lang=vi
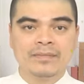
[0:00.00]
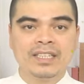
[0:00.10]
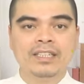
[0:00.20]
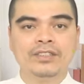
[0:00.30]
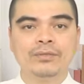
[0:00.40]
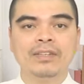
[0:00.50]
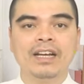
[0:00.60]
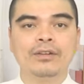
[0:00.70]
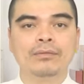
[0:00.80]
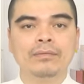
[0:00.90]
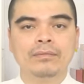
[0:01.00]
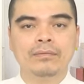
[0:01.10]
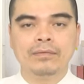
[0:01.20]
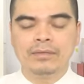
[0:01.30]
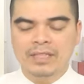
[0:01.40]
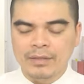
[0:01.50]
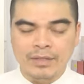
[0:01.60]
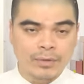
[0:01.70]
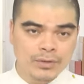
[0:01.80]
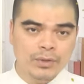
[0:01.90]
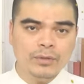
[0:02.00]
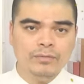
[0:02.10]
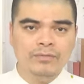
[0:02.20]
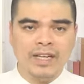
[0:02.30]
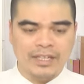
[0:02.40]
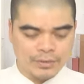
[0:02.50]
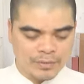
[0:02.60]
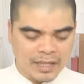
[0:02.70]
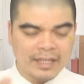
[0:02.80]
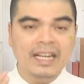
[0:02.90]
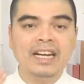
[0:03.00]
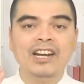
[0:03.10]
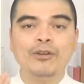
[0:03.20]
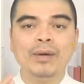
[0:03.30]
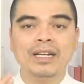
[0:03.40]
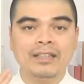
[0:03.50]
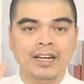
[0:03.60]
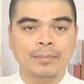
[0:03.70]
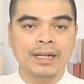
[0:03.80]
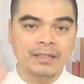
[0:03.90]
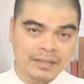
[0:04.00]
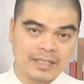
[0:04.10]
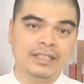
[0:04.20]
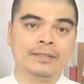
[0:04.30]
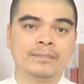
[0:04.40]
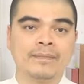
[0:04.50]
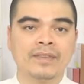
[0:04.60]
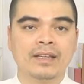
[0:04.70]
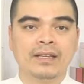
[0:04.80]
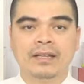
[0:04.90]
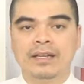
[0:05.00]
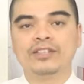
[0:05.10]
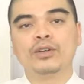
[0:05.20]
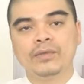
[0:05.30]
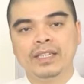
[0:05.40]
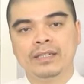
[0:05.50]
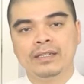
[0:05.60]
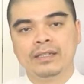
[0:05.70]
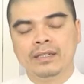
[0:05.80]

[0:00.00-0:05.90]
thì chúng ta cũng tìm hiểu một chút về chúng ta nên lau bàn thờ bằng nước gì. Thưa quý vị,